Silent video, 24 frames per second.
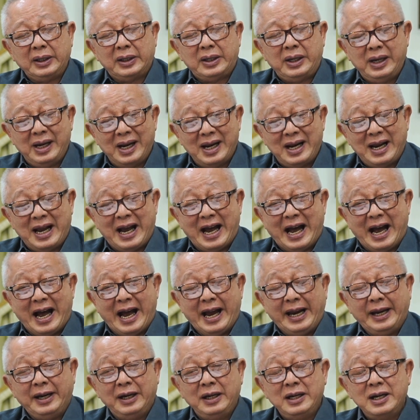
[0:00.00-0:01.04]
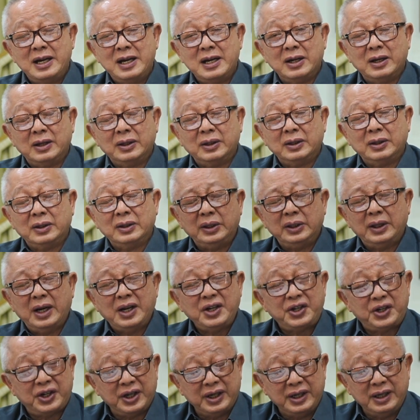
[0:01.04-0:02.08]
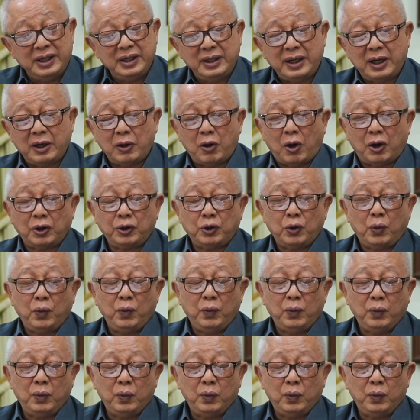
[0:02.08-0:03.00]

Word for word: เครือข่ายเรื่องหนังสือตลอดจน